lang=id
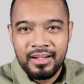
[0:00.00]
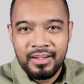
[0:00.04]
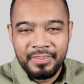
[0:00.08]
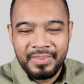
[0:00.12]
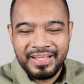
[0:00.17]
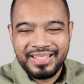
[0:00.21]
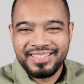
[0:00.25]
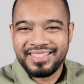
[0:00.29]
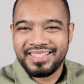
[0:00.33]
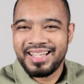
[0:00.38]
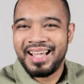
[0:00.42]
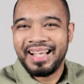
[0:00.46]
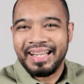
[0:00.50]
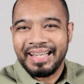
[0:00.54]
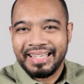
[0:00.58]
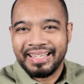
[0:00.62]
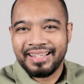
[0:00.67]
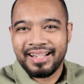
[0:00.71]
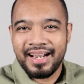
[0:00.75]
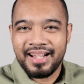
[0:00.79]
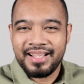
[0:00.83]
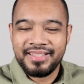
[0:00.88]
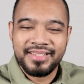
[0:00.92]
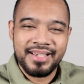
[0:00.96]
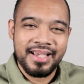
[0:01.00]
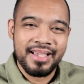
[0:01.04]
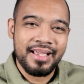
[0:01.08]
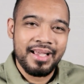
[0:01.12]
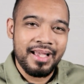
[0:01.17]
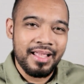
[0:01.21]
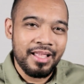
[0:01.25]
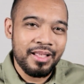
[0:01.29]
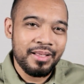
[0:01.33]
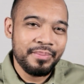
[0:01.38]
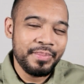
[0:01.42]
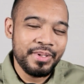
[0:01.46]
mencari kerajaan
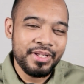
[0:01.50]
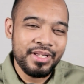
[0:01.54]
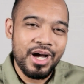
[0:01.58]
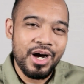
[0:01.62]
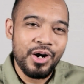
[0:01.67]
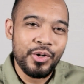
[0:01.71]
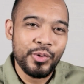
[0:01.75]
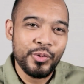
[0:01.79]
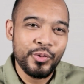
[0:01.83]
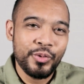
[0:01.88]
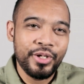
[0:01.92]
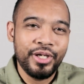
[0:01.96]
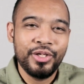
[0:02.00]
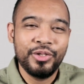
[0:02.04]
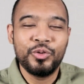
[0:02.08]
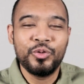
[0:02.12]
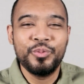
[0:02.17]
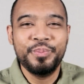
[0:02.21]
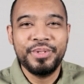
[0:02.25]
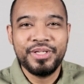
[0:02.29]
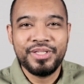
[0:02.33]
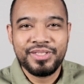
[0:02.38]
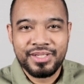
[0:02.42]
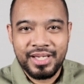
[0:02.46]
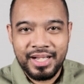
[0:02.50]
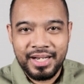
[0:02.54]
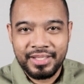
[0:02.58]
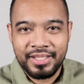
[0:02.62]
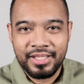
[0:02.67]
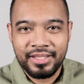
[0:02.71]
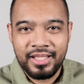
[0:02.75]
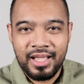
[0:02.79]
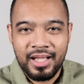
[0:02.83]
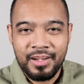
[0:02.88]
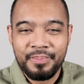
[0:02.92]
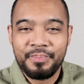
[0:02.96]
Allah lebih dahulu itu bicara
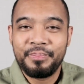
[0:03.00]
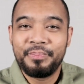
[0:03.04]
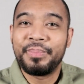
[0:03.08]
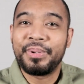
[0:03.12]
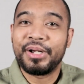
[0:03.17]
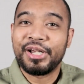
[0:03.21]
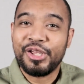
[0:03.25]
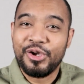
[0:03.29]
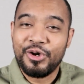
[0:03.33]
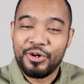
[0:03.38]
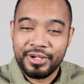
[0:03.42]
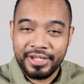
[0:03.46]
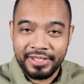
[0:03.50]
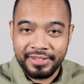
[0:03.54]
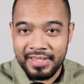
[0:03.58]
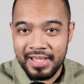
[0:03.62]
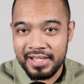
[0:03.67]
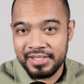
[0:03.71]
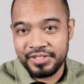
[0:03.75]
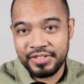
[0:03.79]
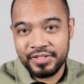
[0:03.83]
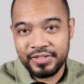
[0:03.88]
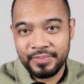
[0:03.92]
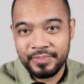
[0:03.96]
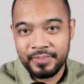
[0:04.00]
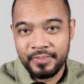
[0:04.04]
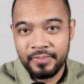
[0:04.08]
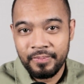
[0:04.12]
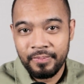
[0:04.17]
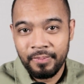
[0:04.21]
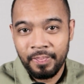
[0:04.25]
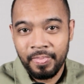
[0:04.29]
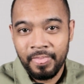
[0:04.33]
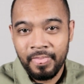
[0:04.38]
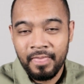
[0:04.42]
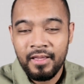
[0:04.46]
tentang prioritas
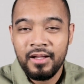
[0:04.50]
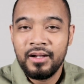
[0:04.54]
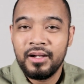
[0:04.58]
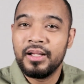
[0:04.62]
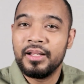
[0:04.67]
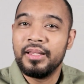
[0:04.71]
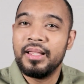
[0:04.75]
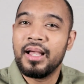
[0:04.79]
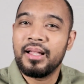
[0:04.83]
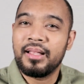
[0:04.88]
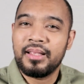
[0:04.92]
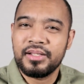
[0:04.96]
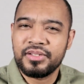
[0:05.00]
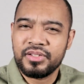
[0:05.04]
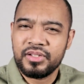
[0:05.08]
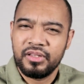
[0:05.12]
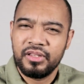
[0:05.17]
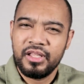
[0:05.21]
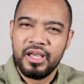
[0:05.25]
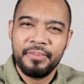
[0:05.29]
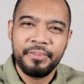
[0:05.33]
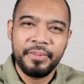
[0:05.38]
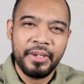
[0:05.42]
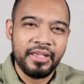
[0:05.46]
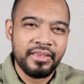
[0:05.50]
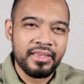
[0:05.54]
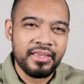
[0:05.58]
Hendaklah setiap